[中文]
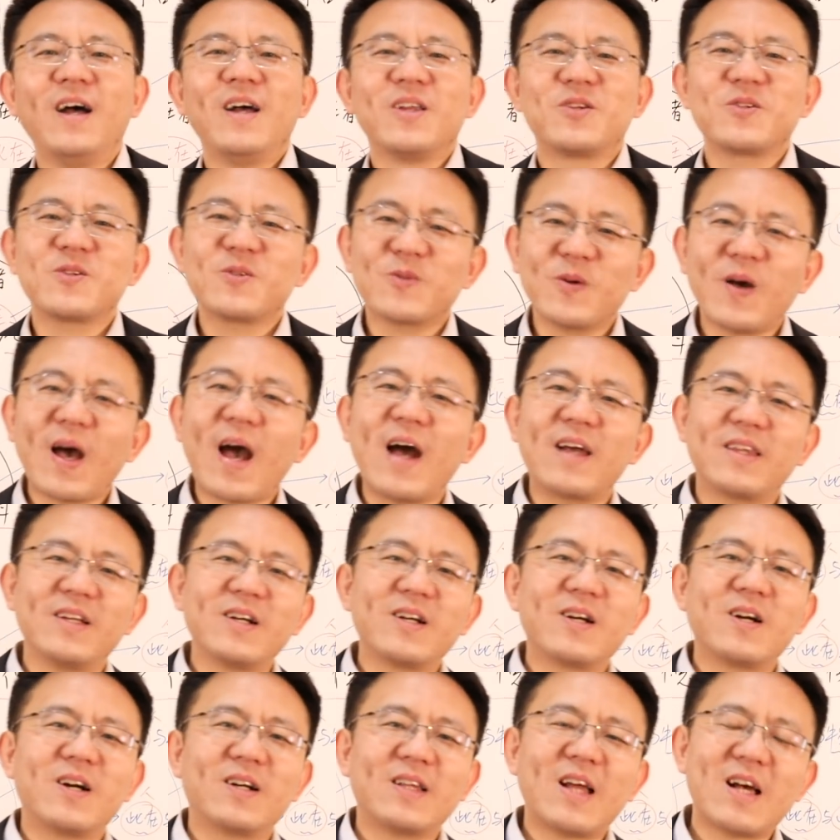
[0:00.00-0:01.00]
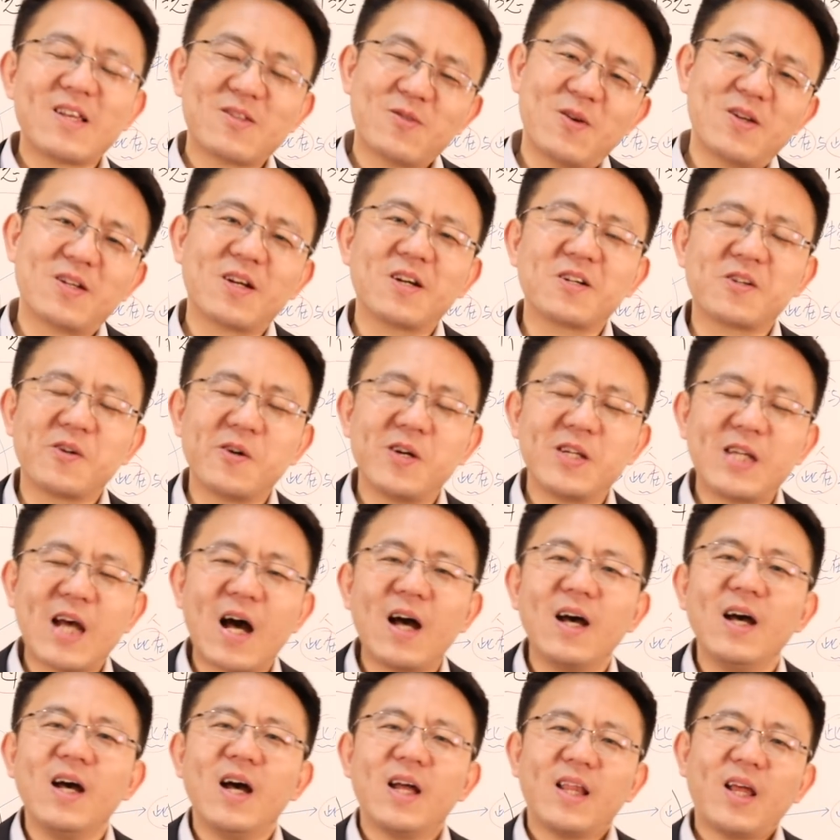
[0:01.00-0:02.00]
就是说，海德格尔他虽然是个哲学
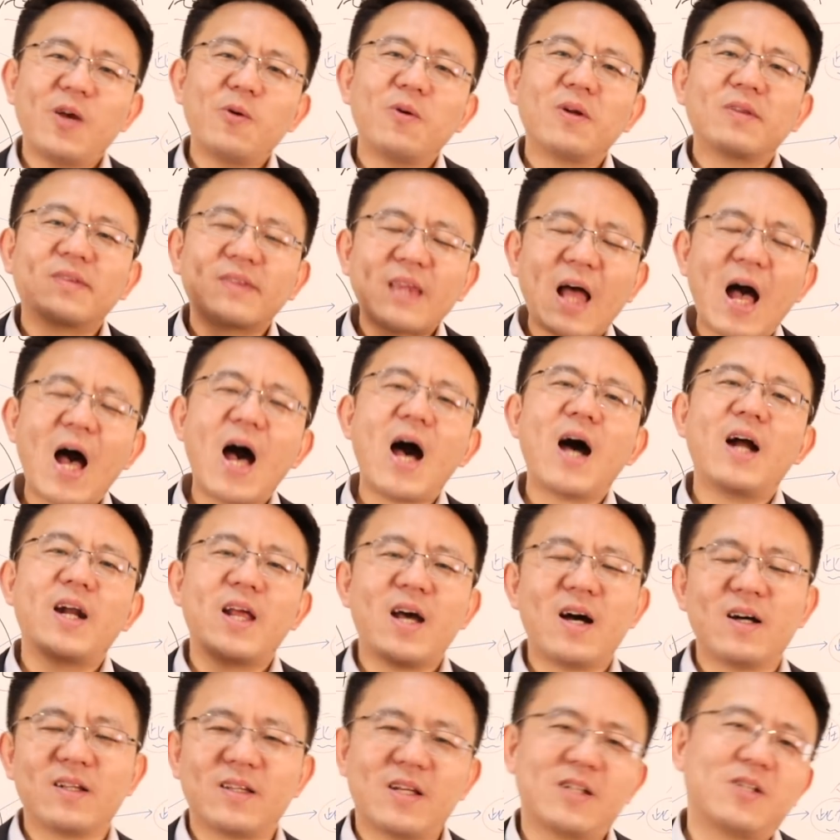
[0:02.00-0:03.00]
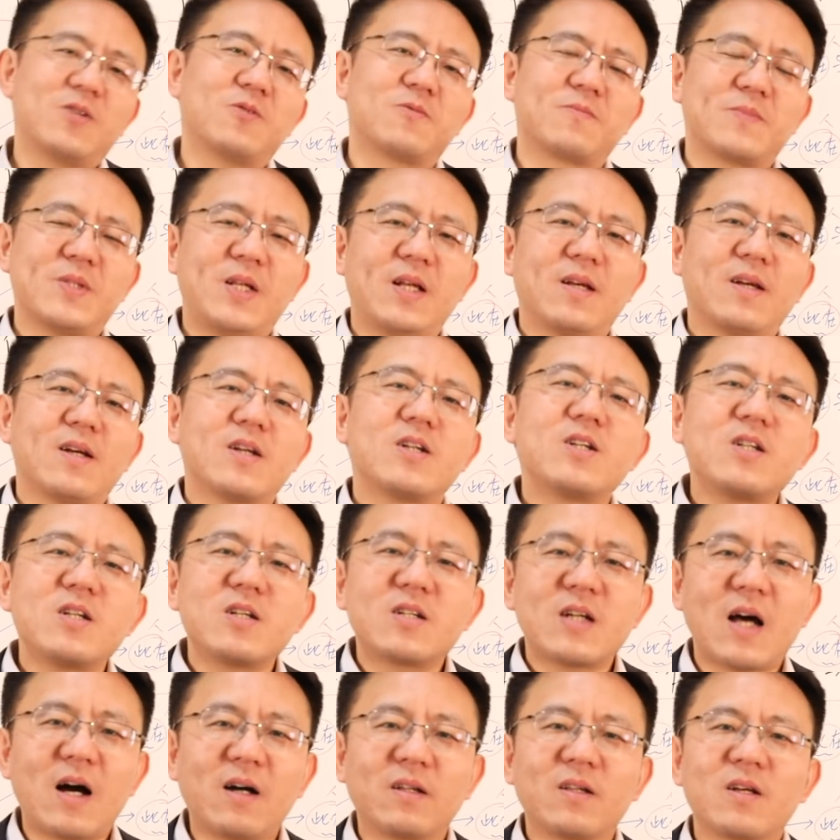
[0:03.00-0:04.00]
家，他用大量的这种日
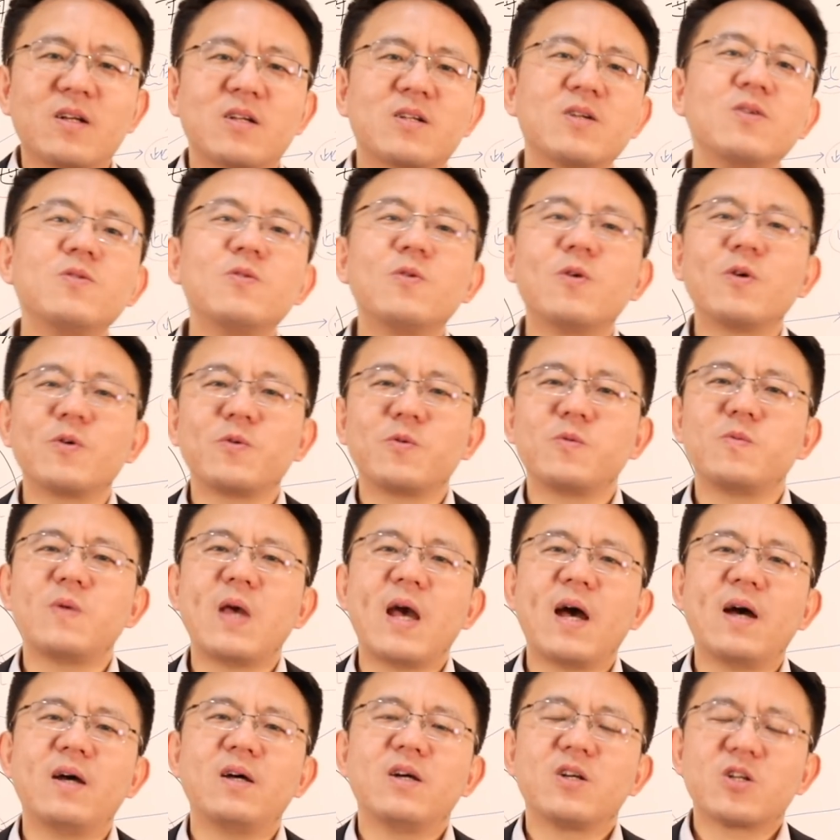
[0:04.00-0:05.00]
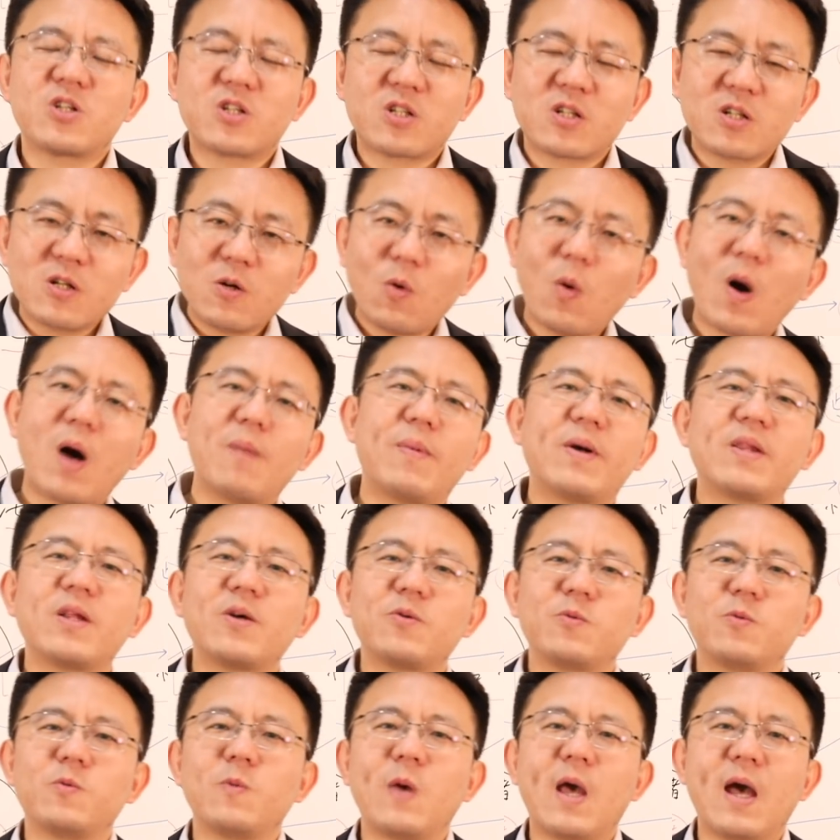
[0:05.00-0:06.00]
常的生活语言、诗画般的
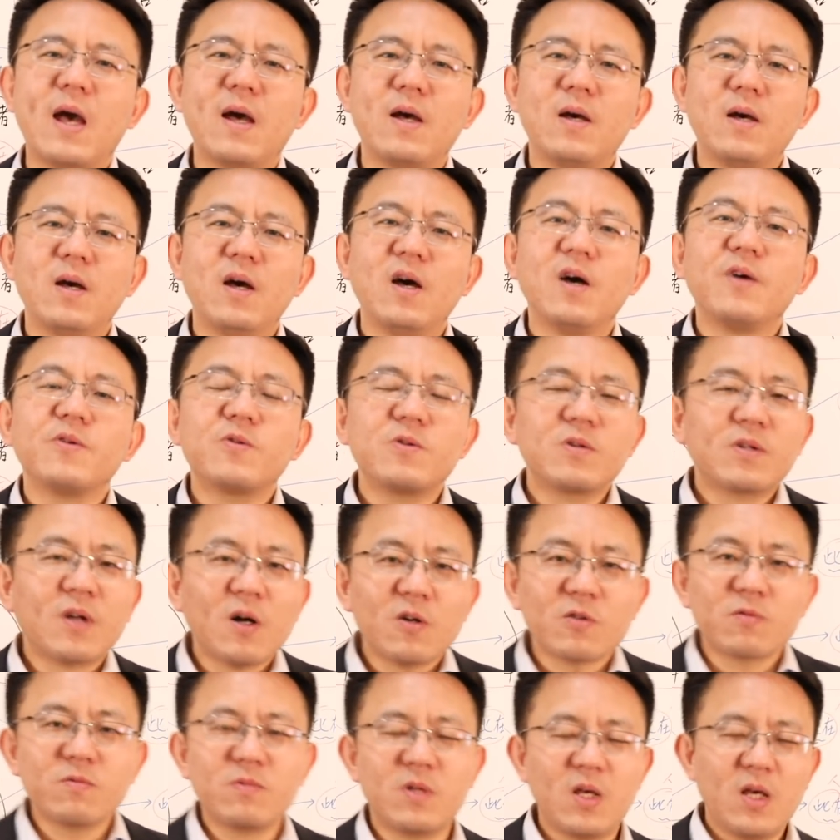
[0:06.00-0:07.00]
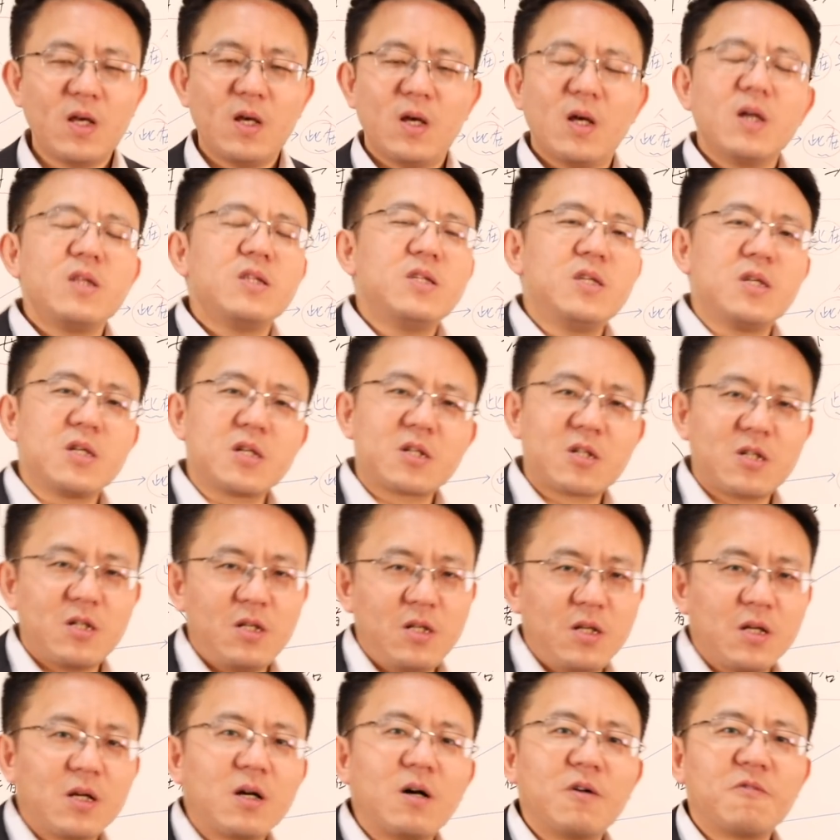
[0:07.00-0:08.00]
语言，就是告诉你，你是
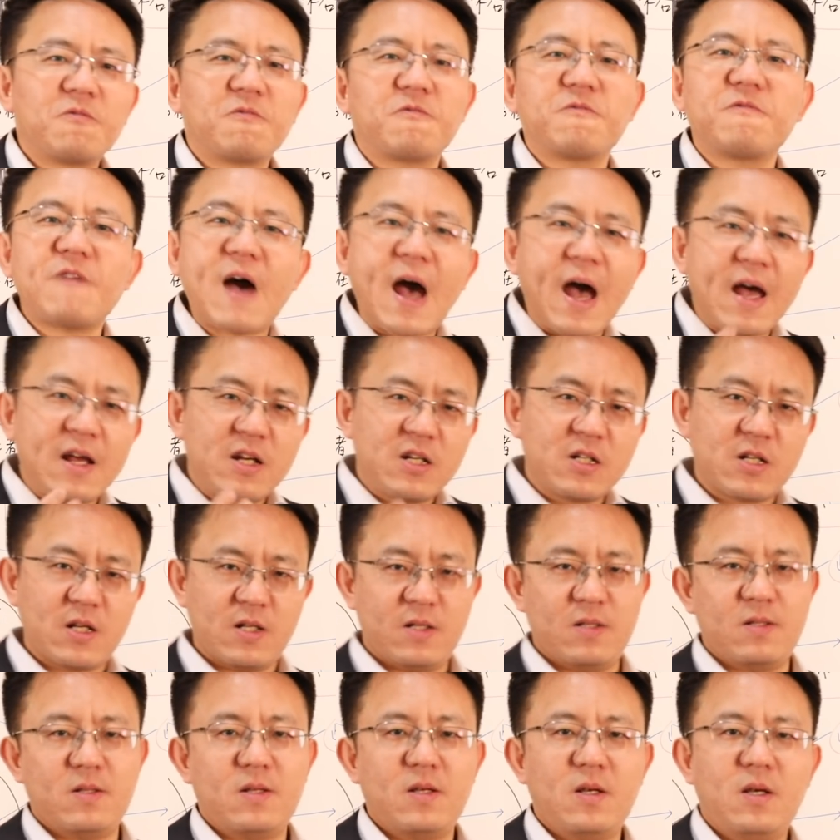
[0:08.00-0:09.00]
一个凡人。